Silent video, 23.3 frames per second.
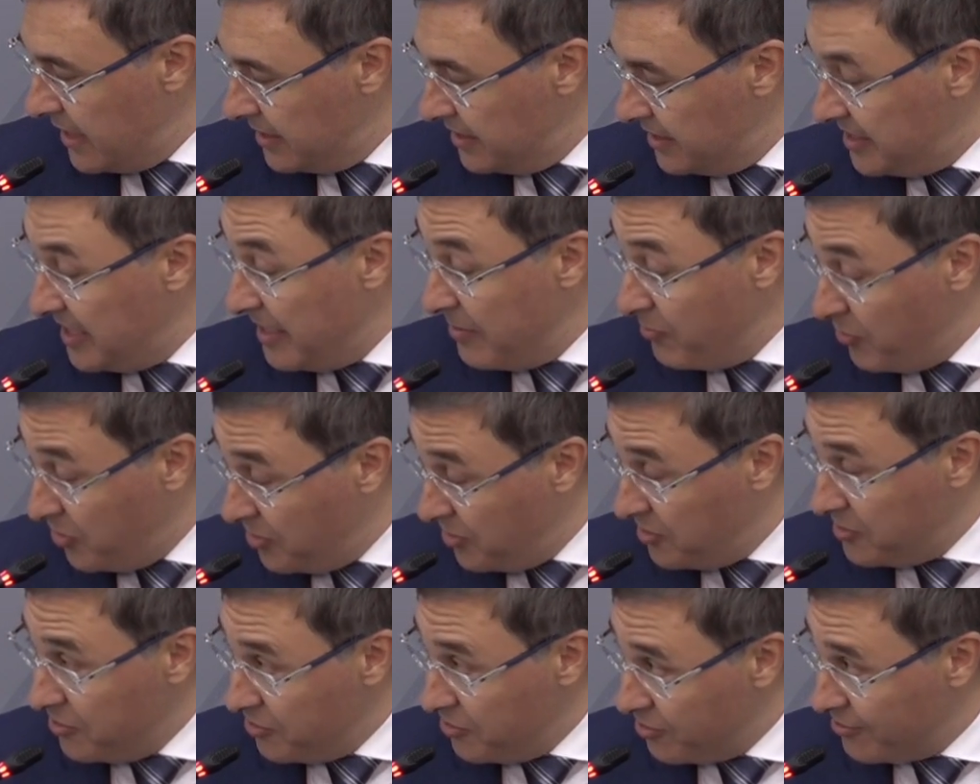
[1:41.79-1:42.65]
7 э,
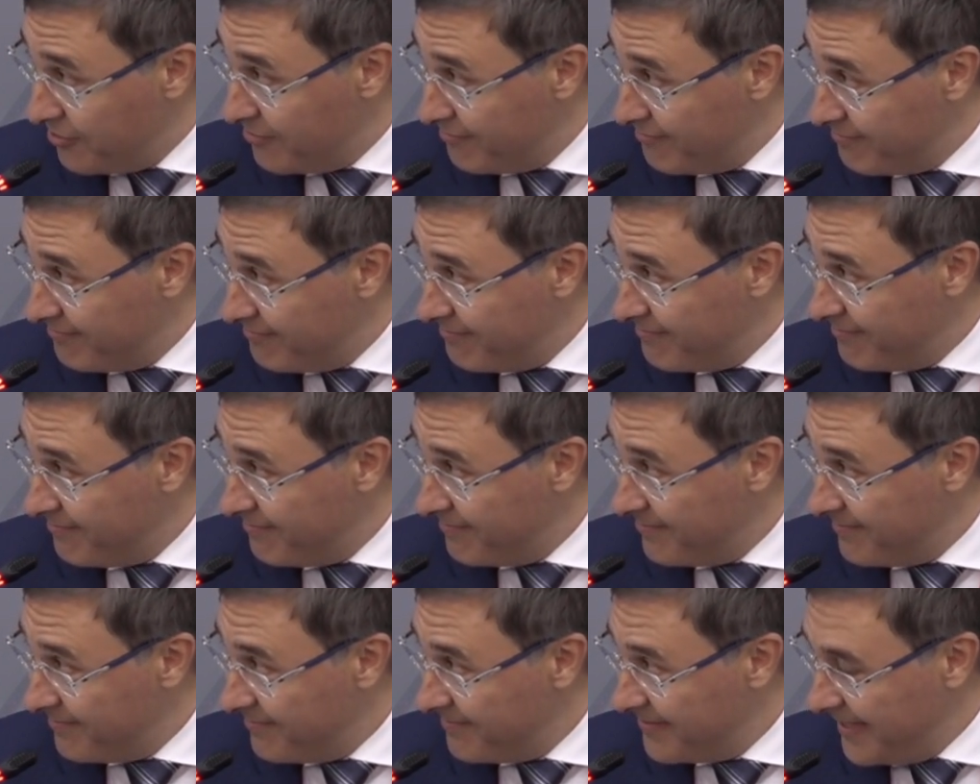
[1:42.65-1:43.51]
тысяч
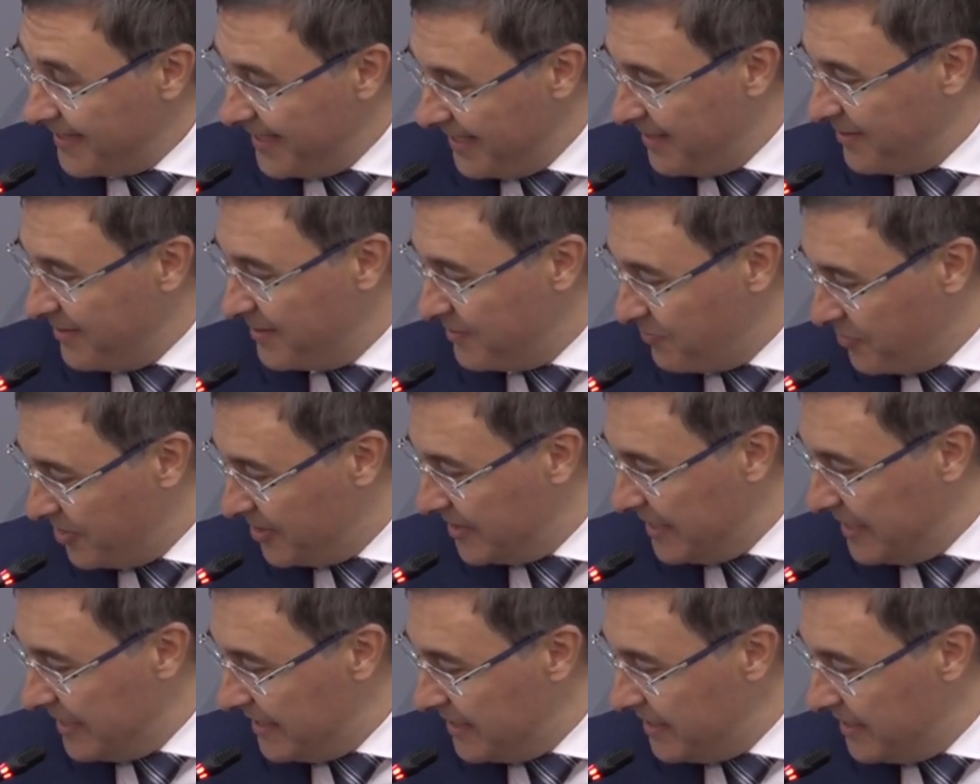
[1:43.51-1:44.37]
это
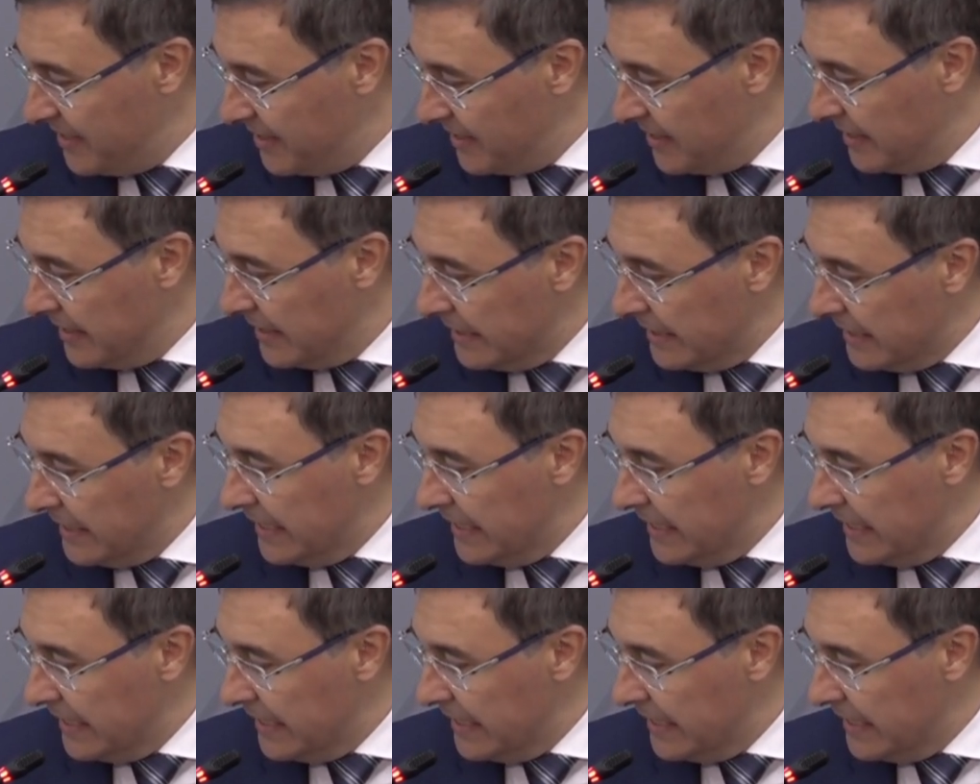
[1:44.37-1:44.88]
специалитет